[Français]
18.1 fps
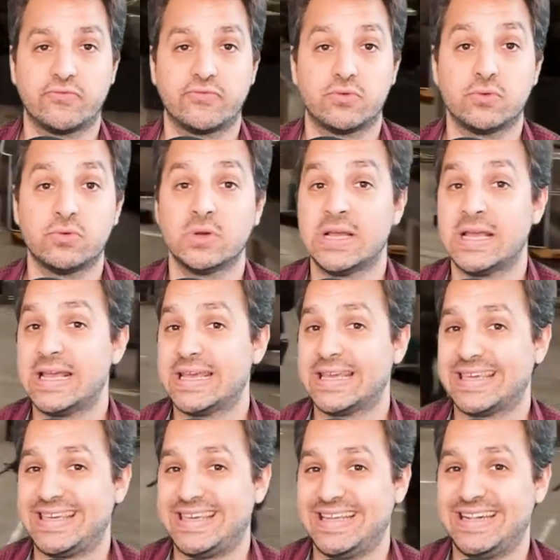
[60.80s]
fonds,
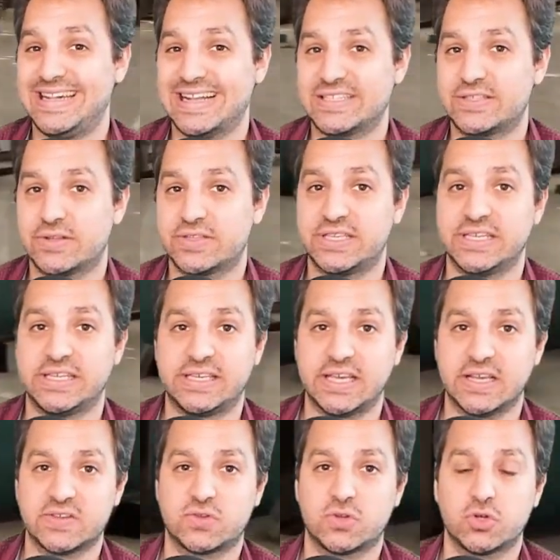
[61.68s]
qui n'a sorti
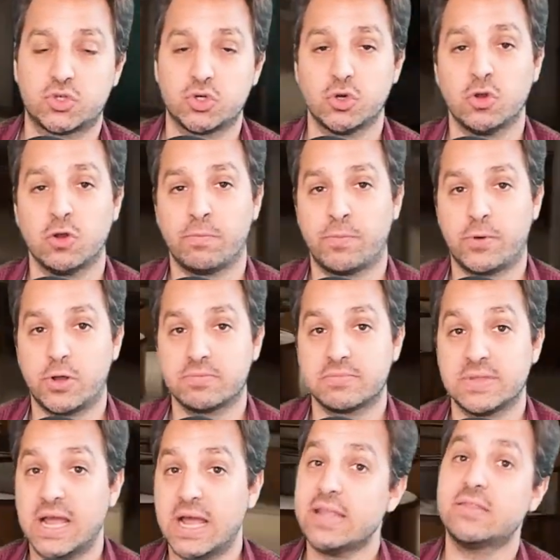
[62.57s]
qu'un seul jeu,
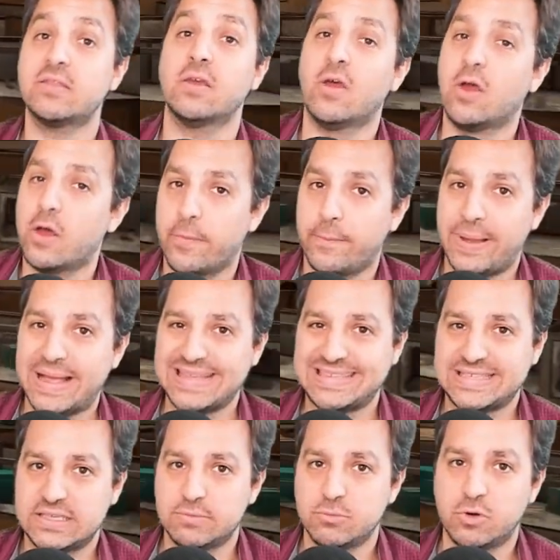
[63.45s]
Prop Knight. pas
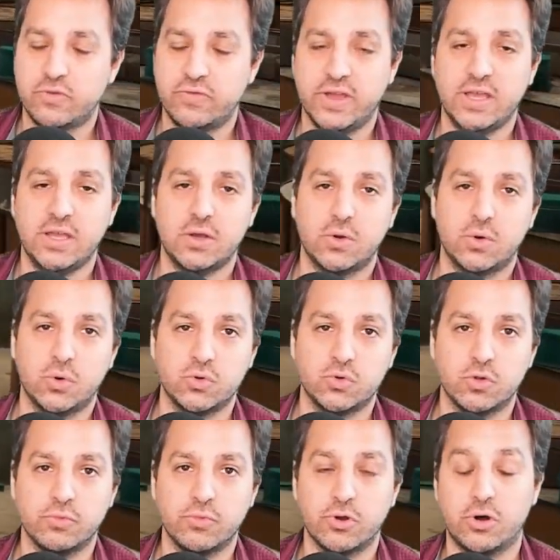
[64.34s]
si mauvais
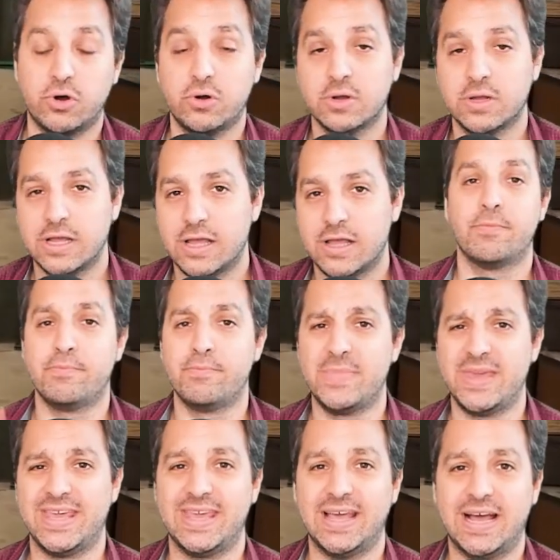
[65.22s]
au demeurant,
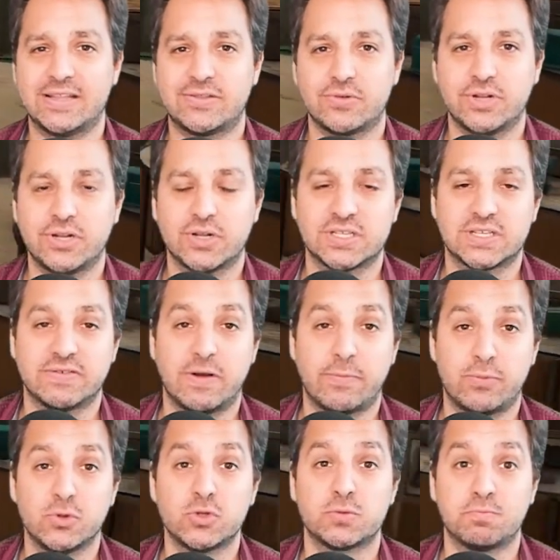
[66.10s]
mais attendez d'en
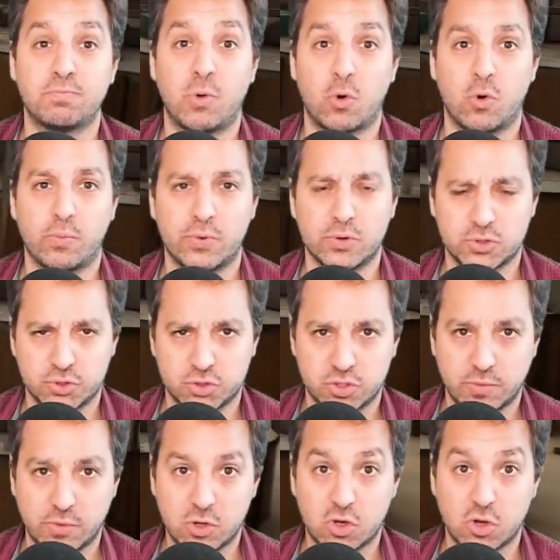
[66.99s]
savoir plus pour comprendre
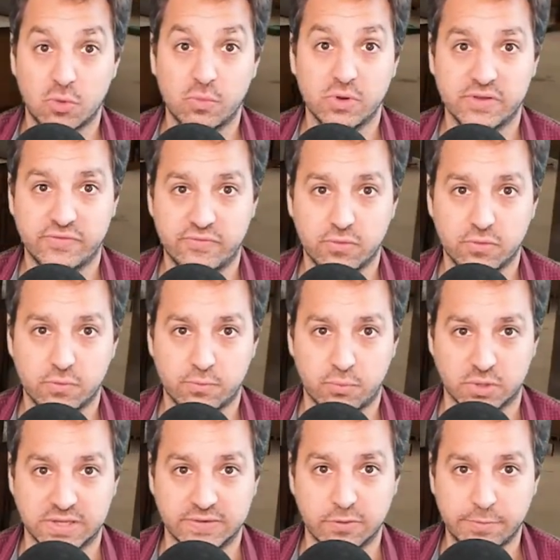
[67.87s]
justement comment ils font
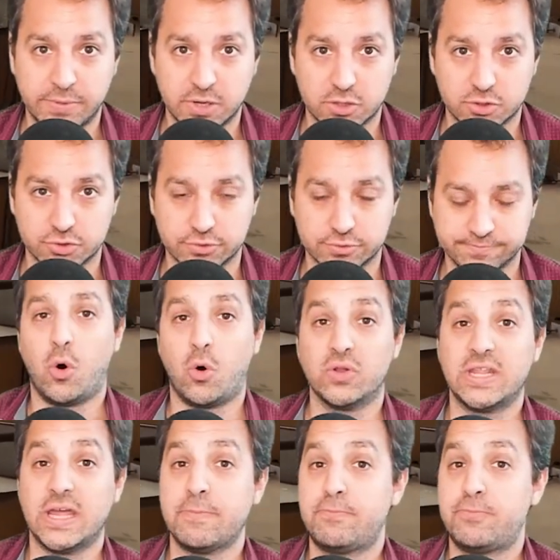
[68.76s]
pour développer leur jeu.
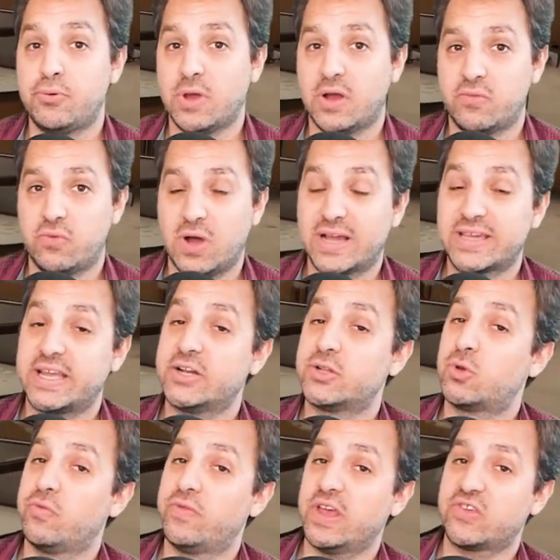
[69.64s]
On a pu avoir
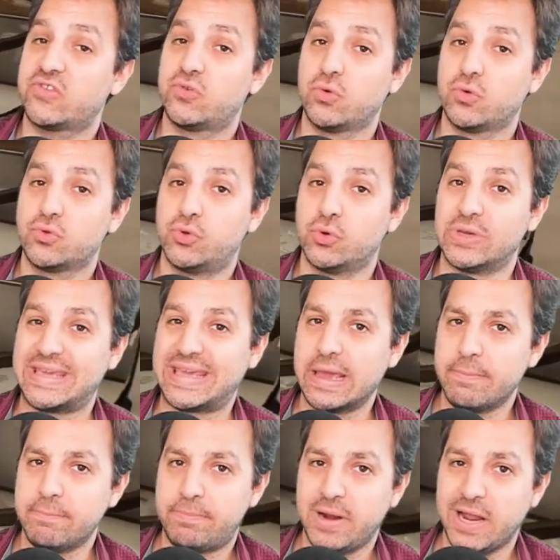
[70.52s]
quelques versions de
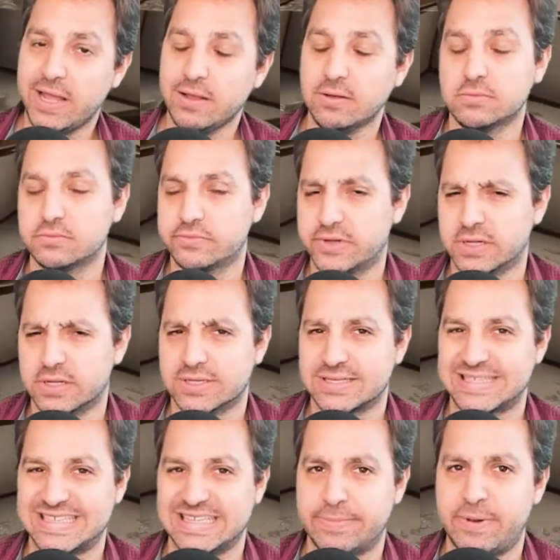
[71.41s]
gameplay,
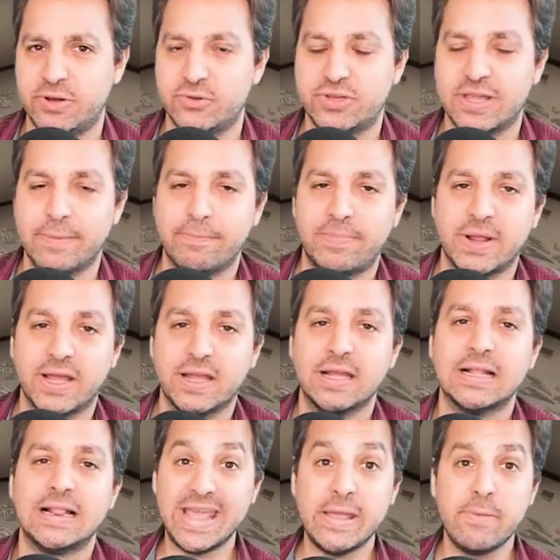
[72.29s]
ce qu'ils appellent du
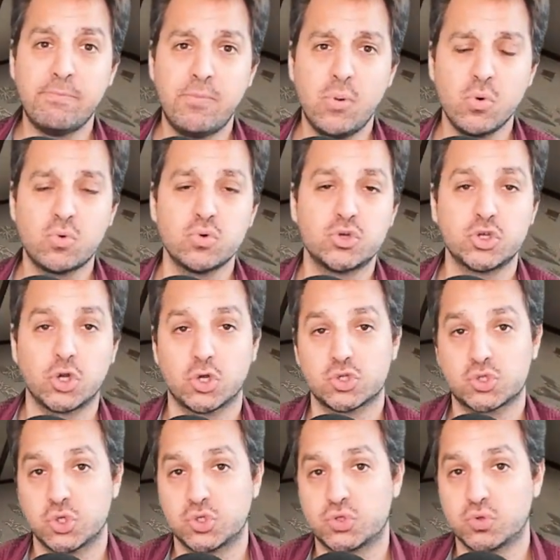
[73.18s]
gameplay, et beaucoup de gens
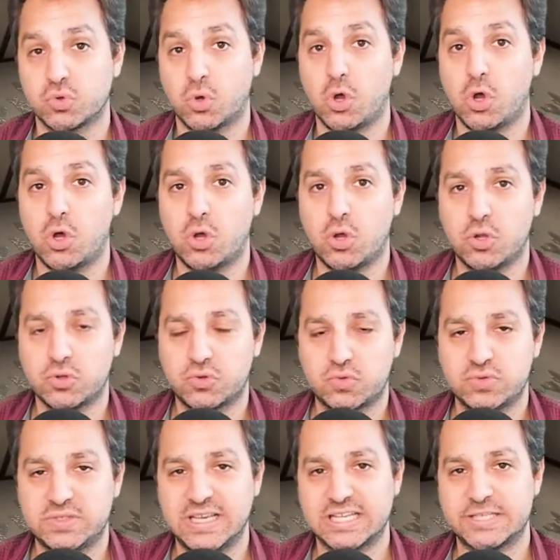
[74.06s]
se sont
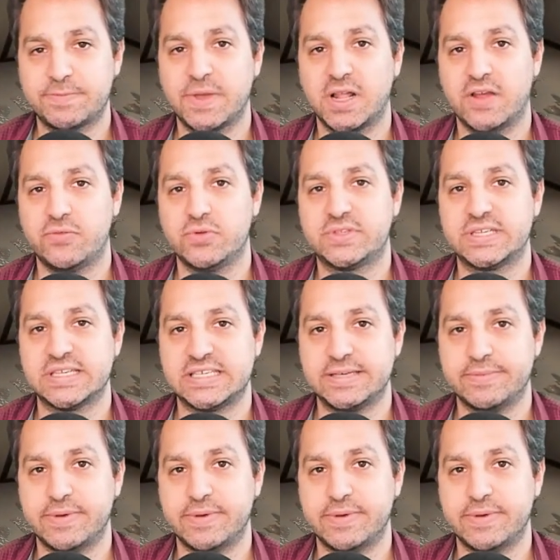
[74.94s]
enthousiasmés à la vue de ces